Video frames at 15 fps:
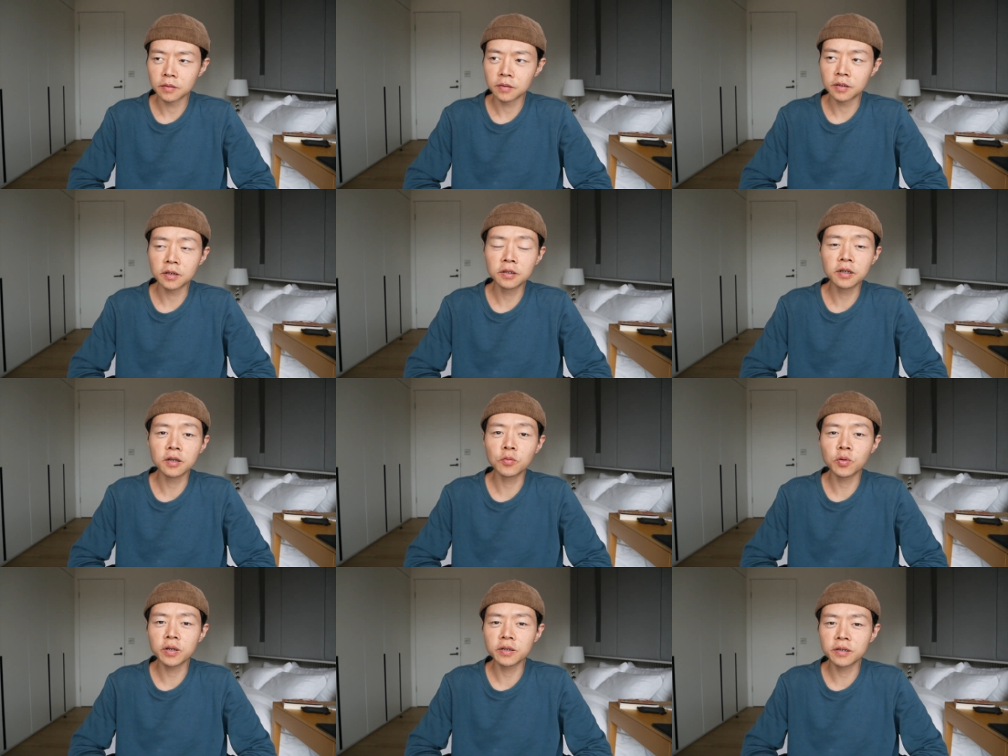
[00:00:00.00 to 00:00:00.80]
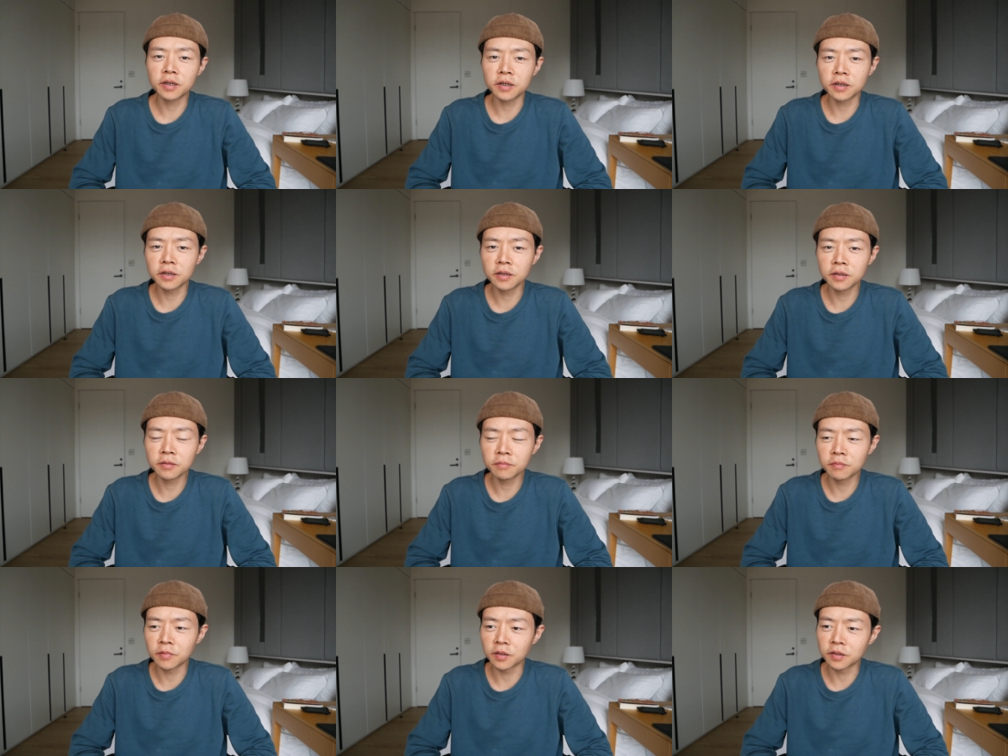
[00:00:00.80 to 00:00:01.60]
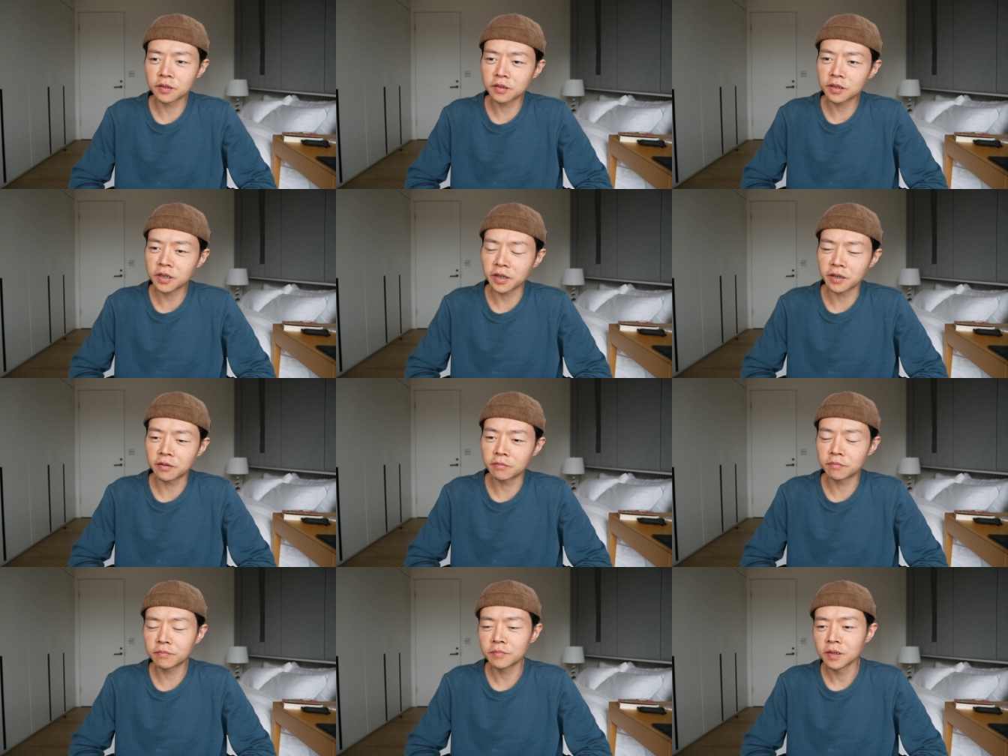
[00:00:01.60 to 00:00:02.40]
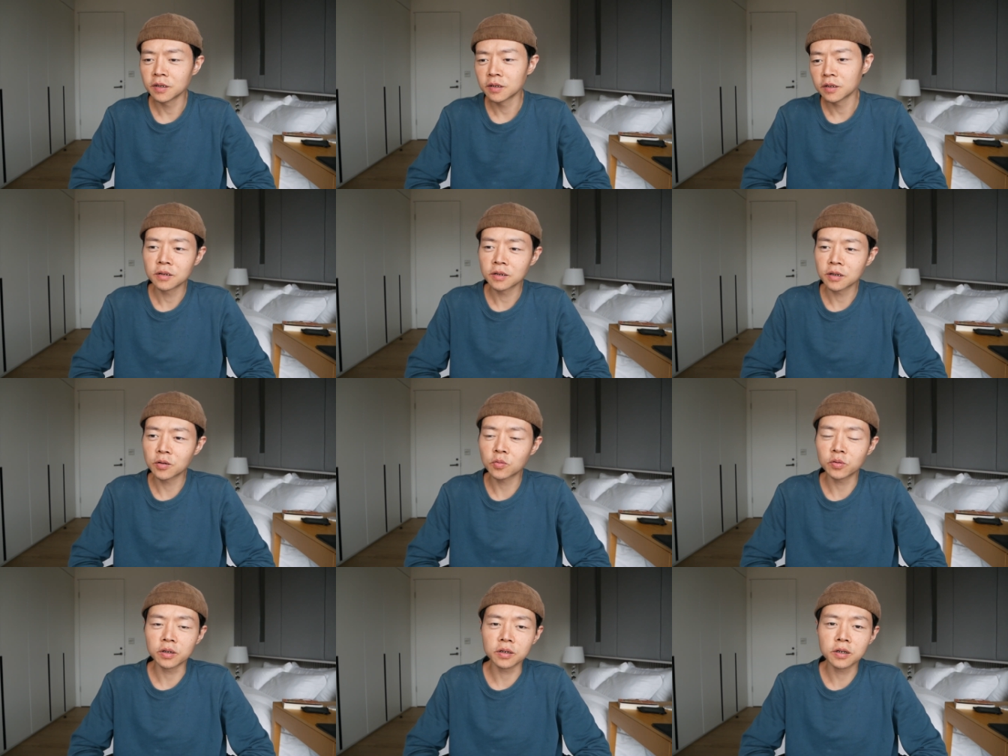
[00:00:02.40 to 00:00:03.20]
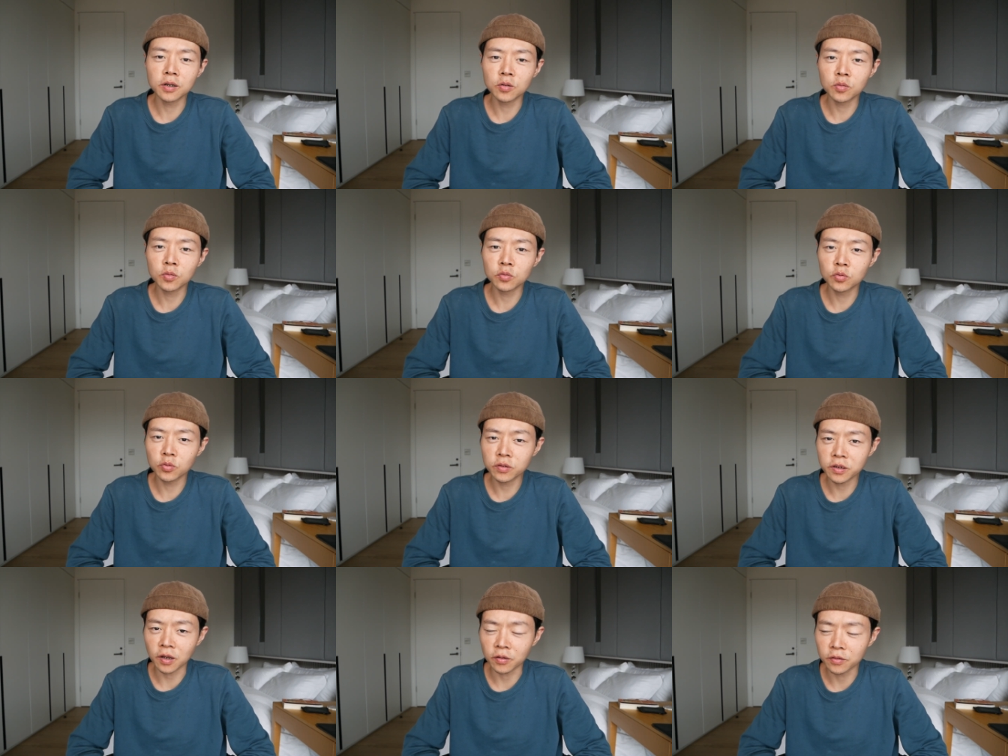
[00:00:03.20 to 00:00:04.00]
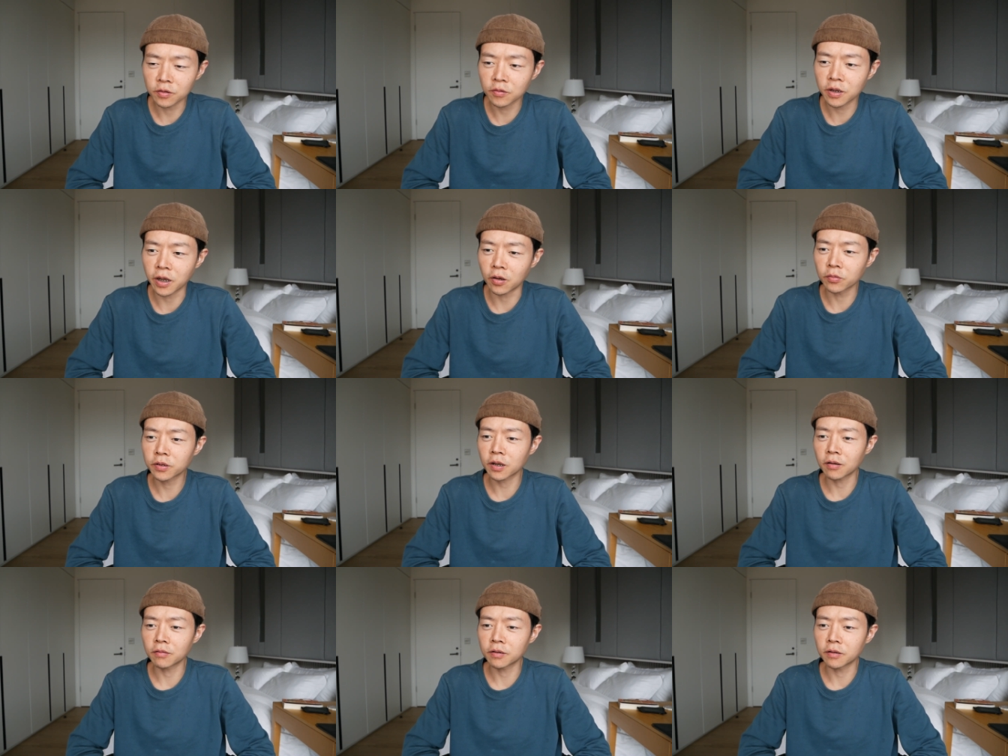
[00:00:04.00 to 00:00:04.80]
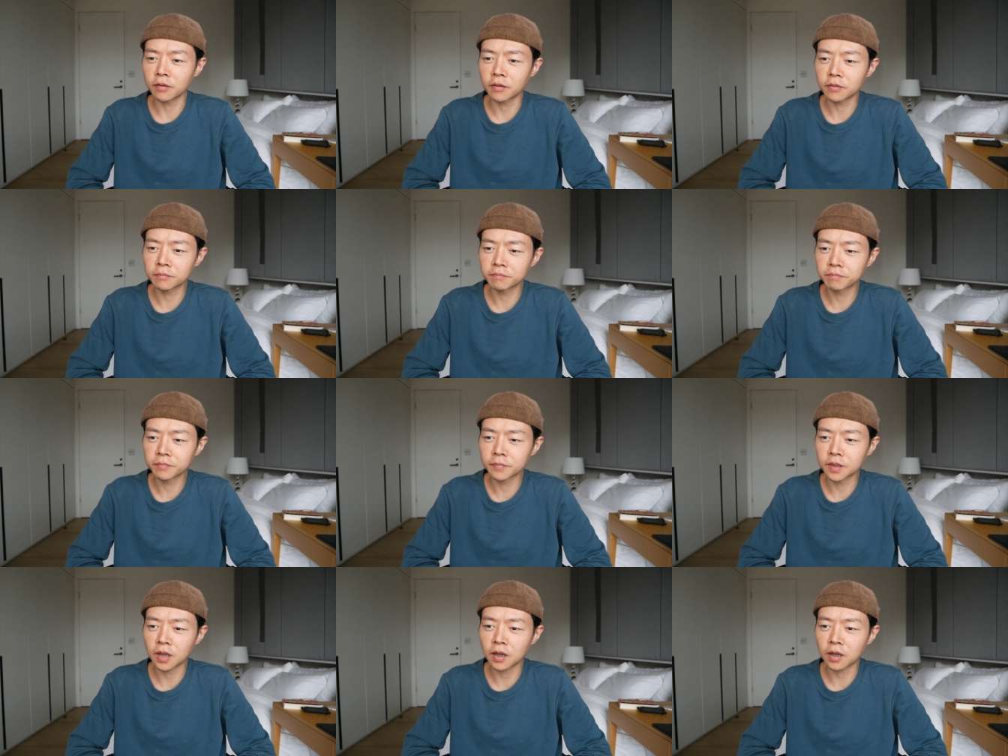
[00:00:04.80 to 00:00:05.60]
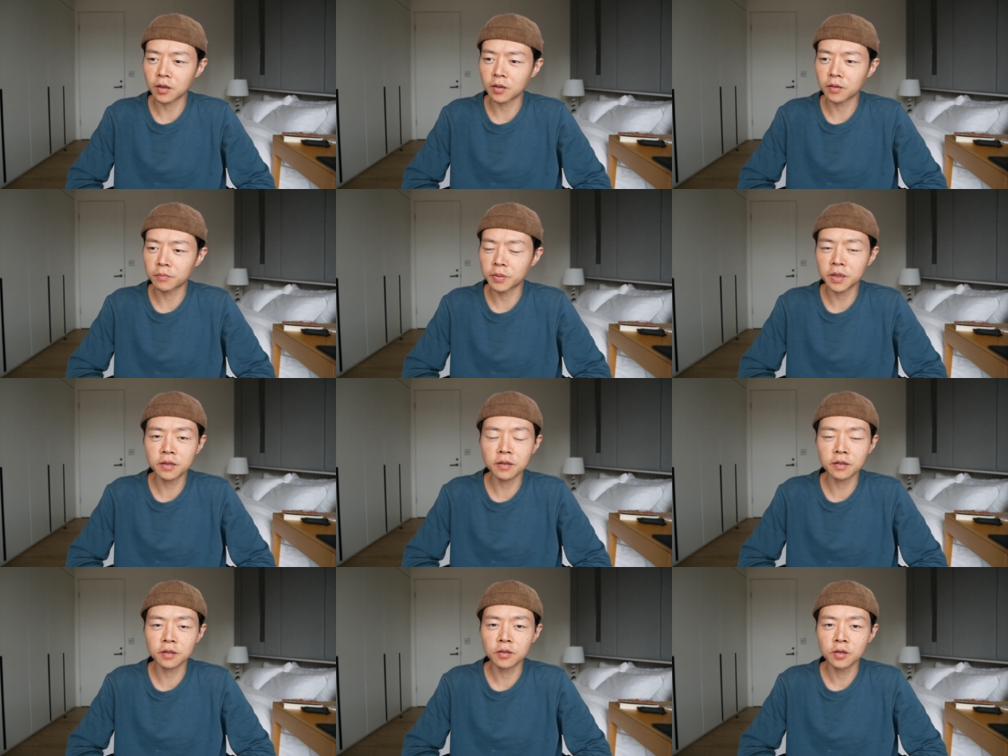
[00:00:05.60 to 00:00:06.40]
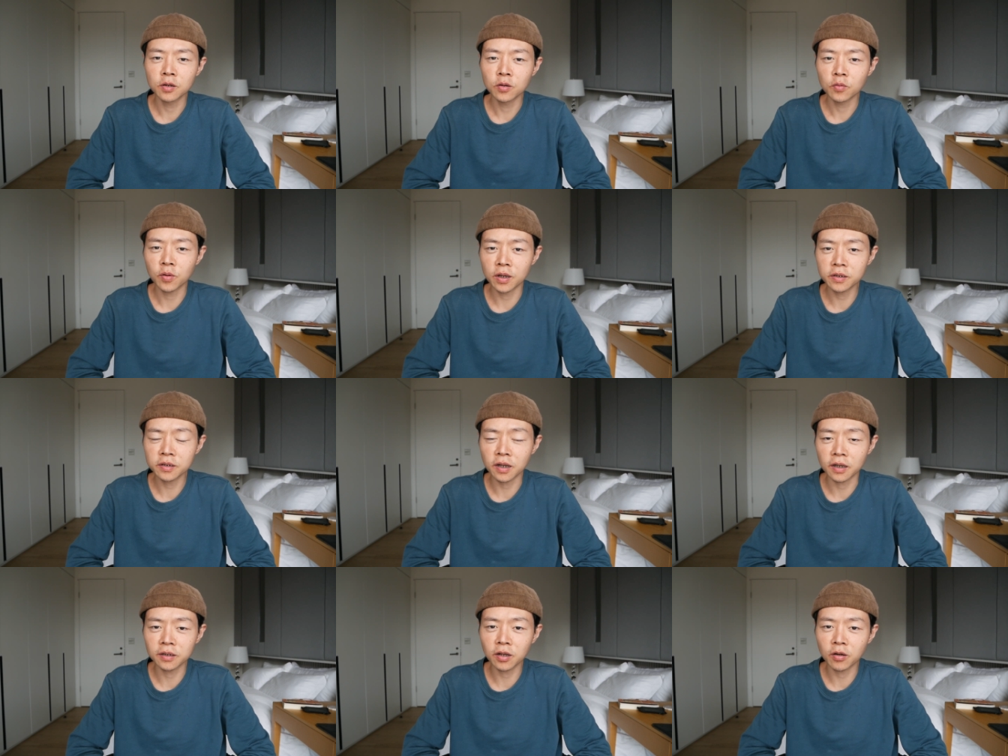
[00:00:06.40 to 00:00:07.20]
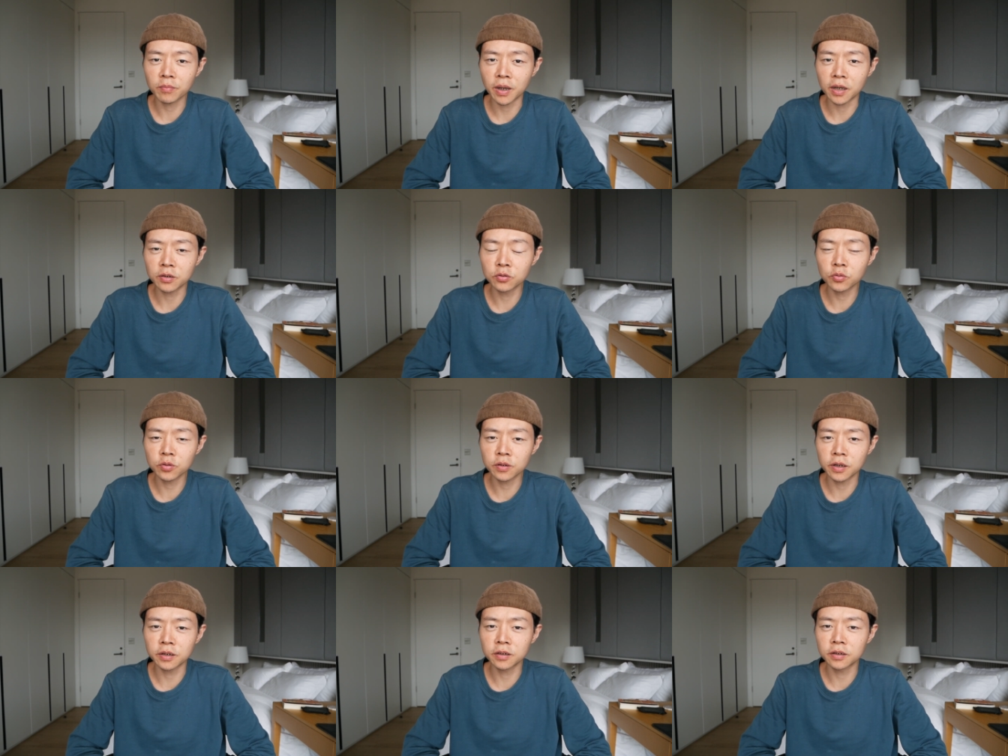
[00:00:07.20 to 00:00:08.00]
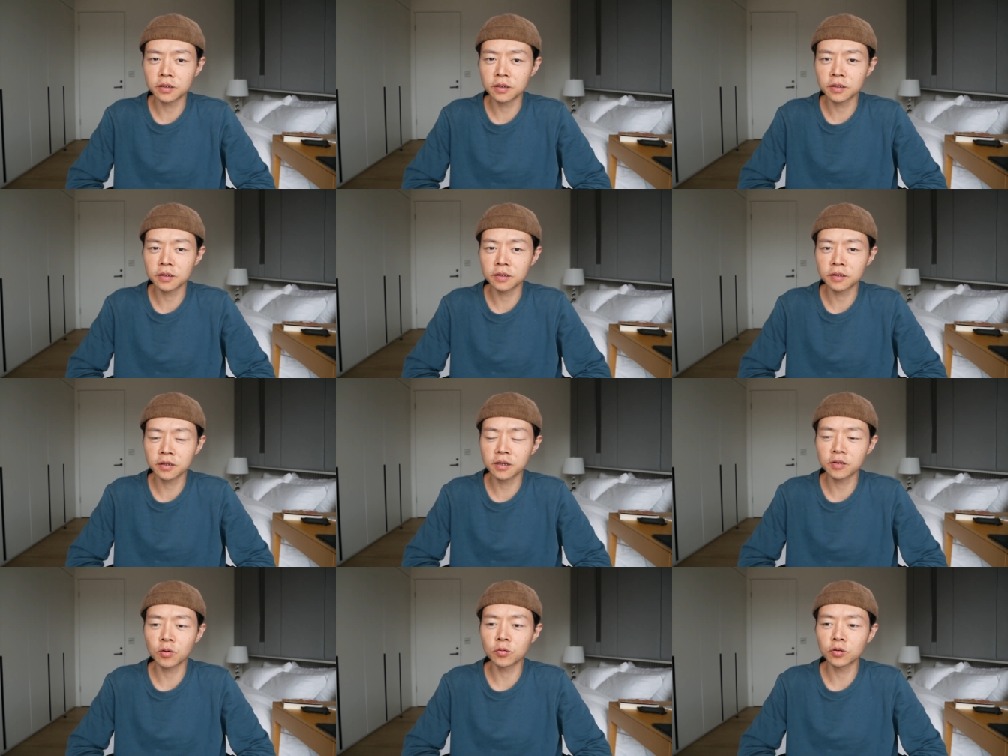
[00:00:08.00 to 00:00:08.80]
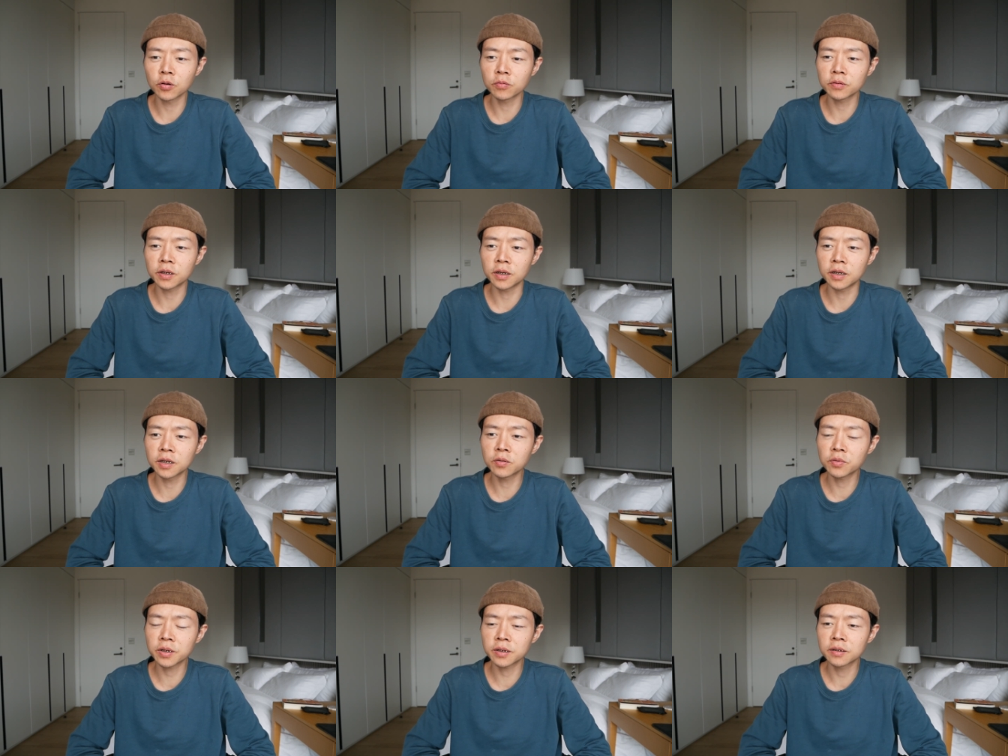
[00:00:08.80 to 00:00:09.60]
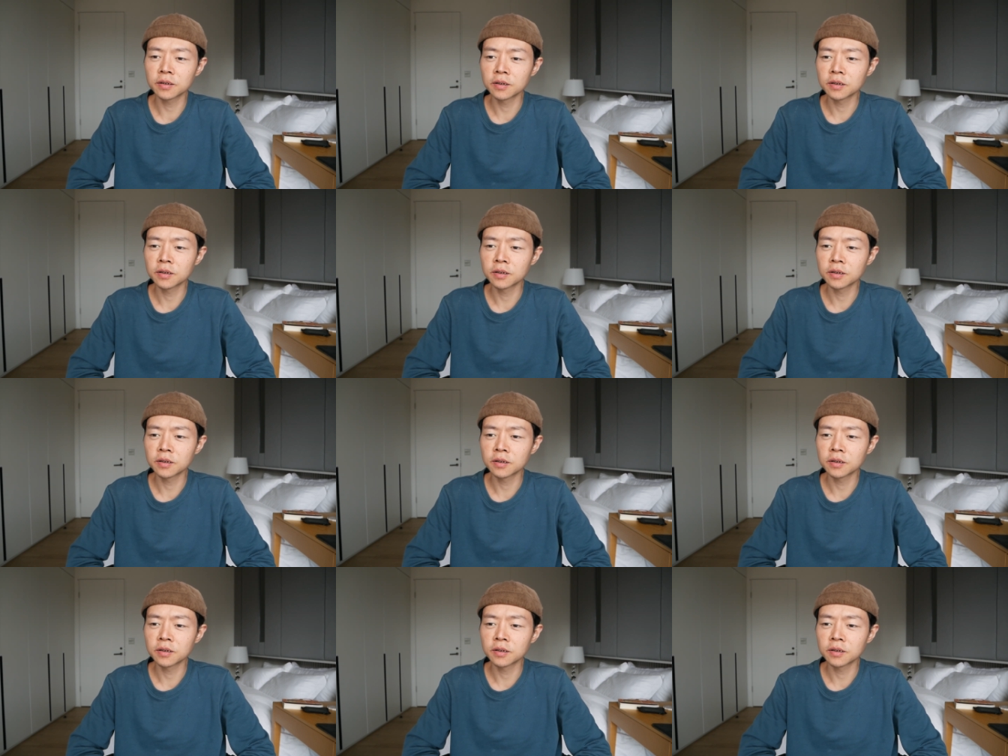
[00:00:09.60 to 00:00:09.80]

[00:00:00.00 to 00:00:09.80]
所以这个问题，我之前跟我的客户多少都聊到哦。那 Peter 观察到蛮多人的这个共通点，因为